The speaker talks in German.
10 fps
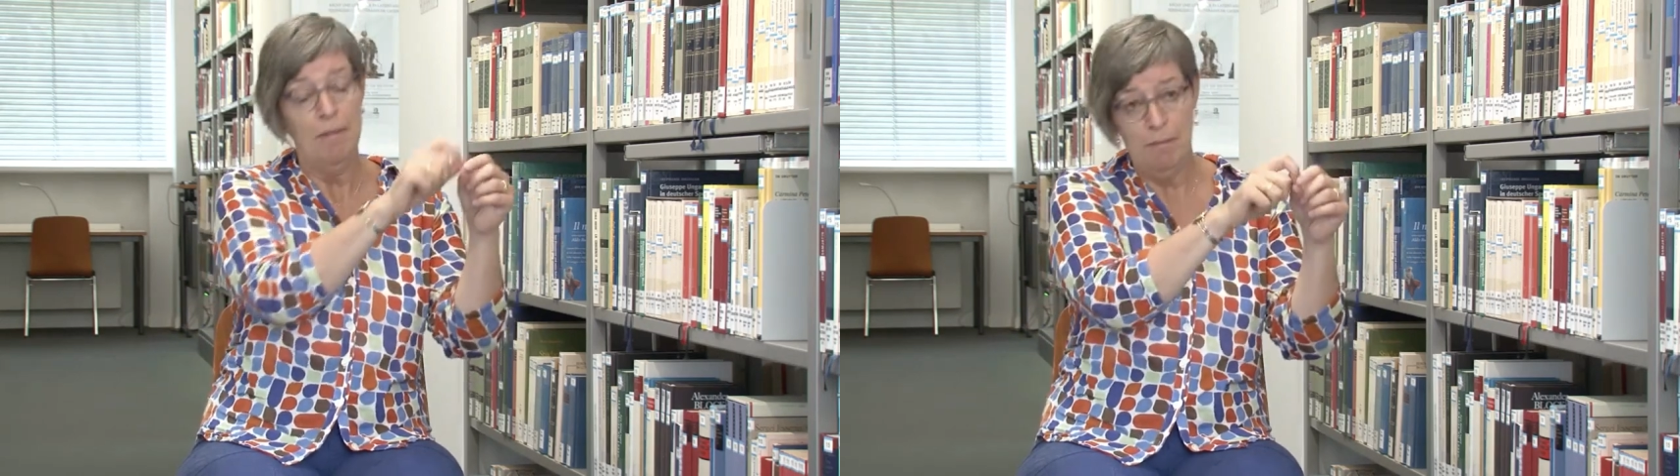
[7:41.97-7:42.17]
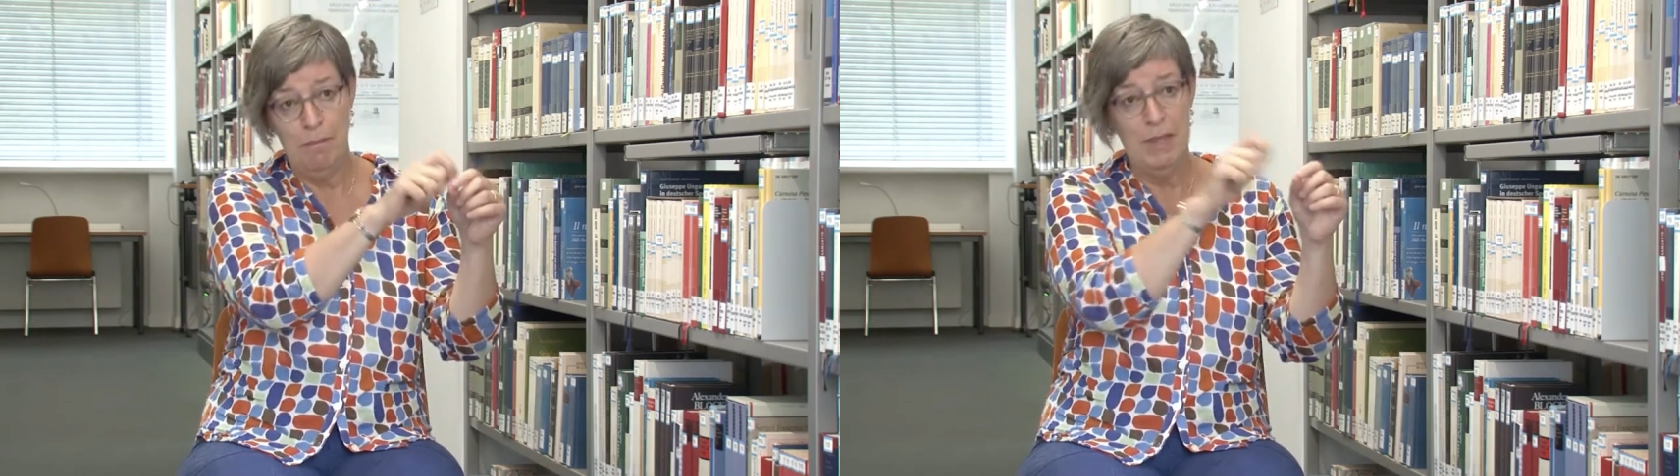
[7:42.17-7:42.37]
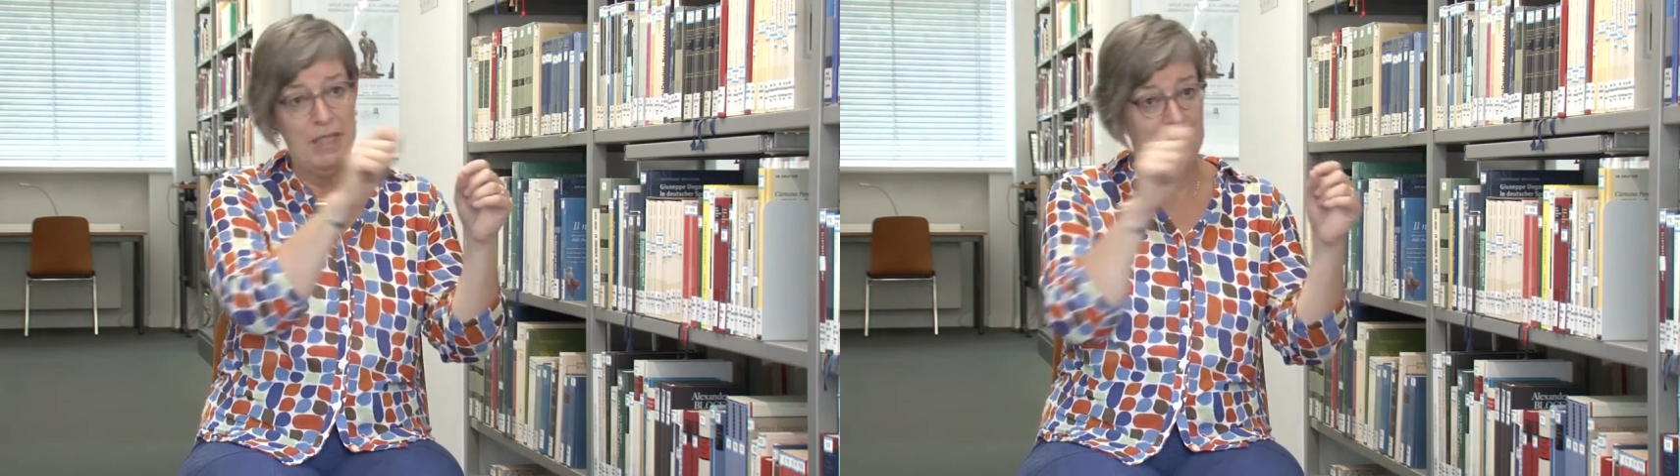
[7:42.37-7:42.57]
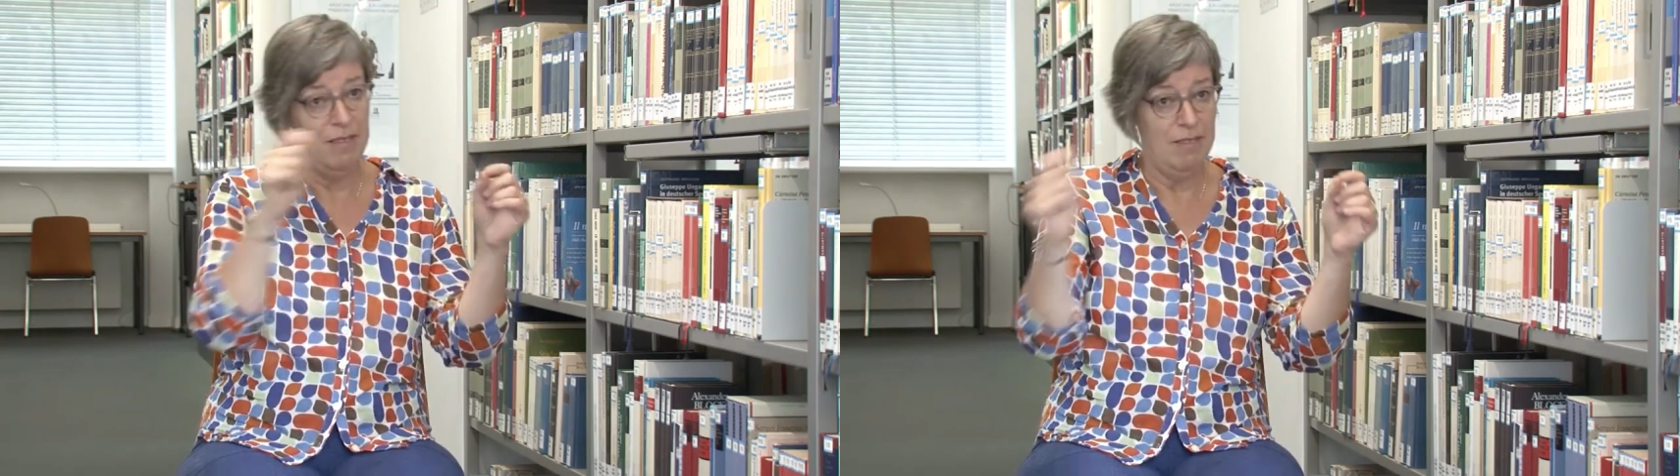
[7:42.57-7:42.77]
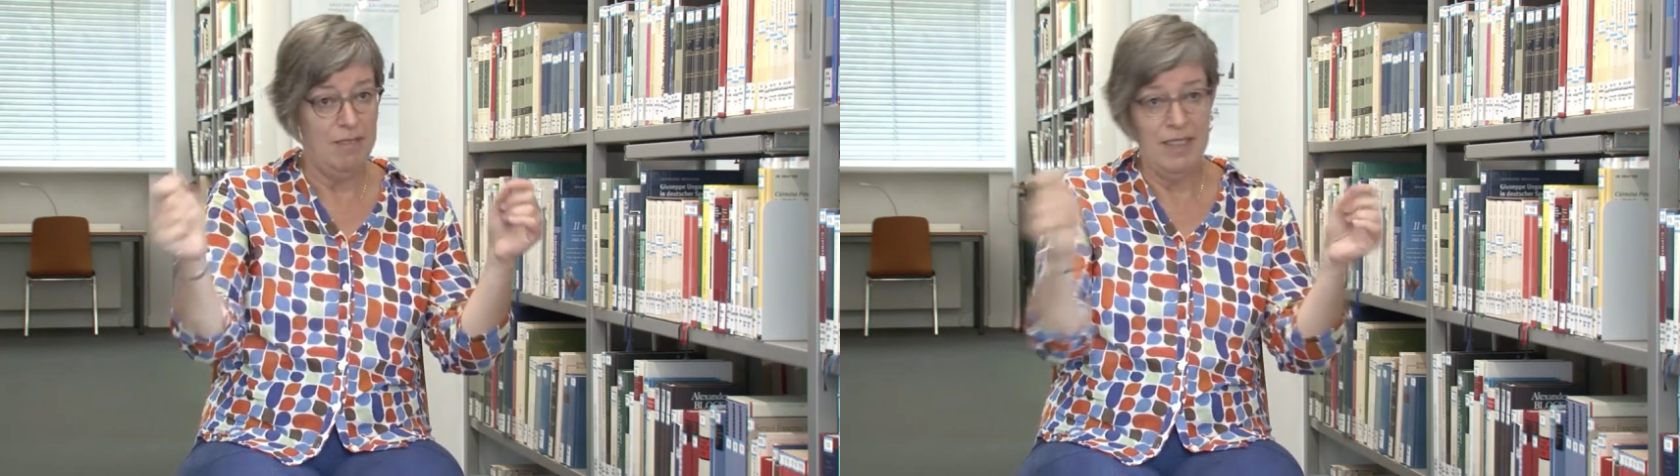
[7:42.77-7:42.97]
mit
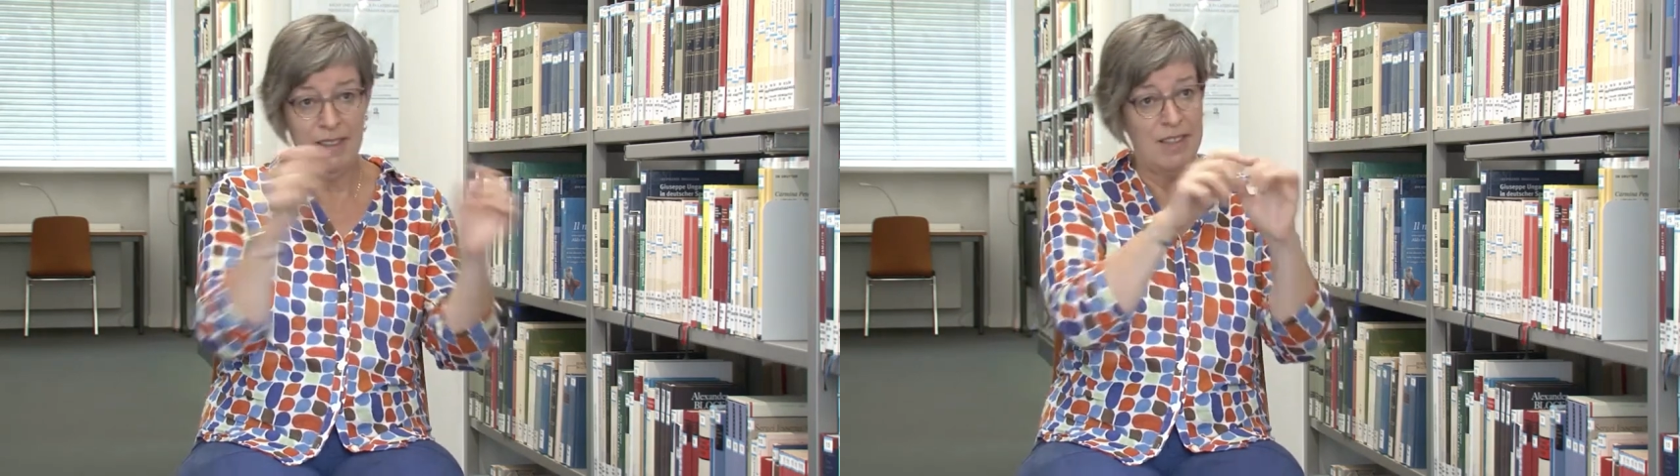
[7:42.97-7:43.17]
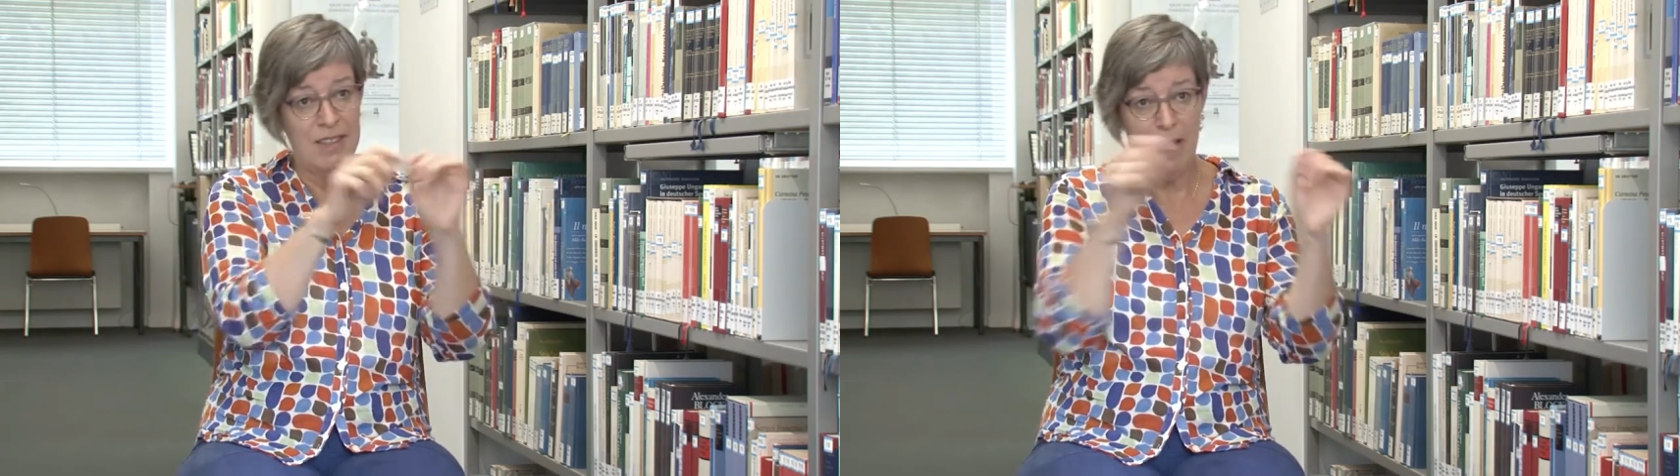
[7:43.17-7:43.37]
den ganzen